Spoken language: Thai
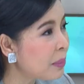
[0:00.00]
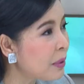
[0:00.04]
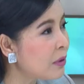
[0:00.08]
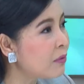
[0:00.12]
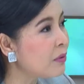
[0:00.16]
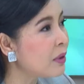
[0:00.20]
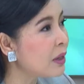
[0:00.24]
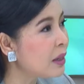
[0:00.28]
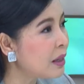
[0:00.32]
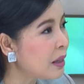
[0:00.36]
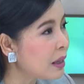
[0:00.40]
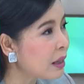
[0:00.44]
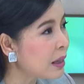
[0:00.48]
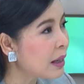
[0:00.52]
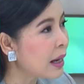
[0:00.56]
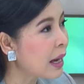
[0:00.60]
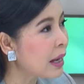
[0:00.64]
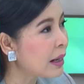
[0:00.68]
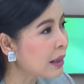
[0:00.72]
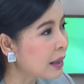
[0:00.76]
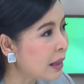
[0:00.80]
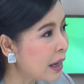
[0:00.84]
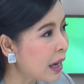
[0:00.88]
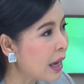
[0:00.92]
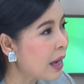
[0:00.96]
ยเป็นวิธี
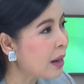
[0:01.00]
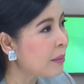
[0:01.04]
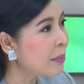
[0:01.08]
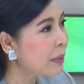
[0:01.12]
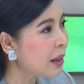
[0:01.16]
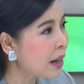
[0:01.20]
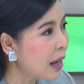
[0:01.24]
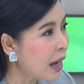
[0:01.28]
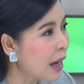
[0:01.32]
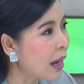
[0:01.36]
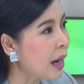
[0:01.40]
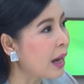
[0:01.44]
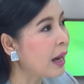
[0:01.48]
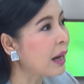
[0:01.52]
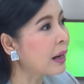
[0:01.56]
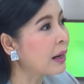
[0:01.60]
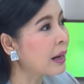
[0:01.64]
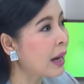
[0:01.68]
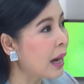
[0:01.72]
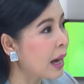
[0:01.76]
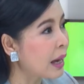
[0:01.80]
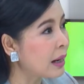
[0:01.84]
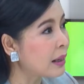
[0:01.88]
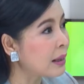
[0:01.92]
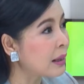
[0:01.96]
การแก้ปัญหา
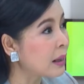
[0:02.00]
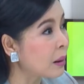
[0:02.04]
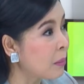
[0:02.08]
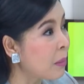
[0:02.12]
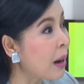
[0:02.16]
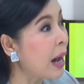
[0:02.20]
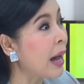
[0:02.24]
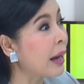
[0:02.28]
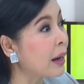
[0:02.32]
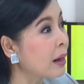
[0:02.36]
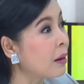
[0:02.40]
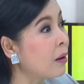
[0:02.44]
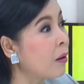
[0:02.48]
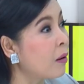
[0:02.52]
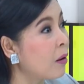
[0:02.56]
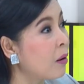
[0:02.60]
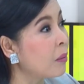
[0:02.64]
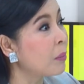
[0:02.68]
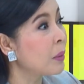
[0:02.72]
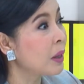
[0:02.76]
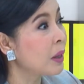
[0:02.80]
การระบายของ